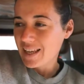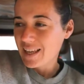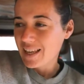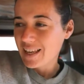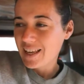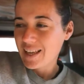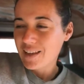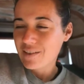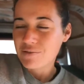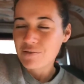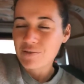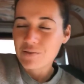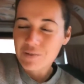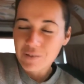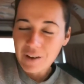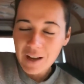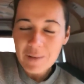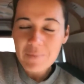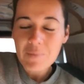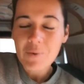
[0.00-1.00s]
Et
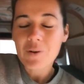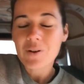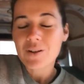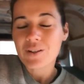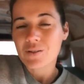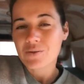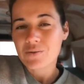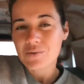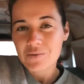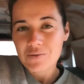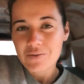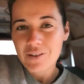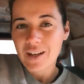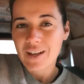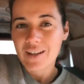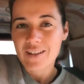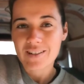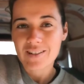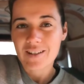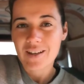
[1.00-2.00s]
il faut vraiment
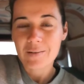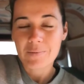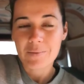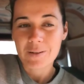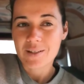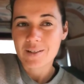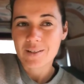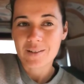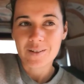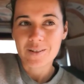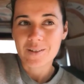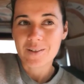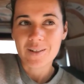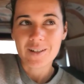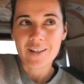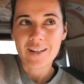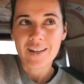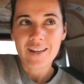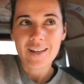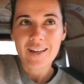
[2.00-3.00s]
être ouvert à ça parce
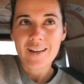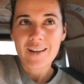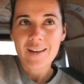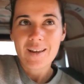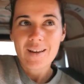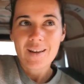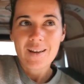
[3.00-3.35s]
que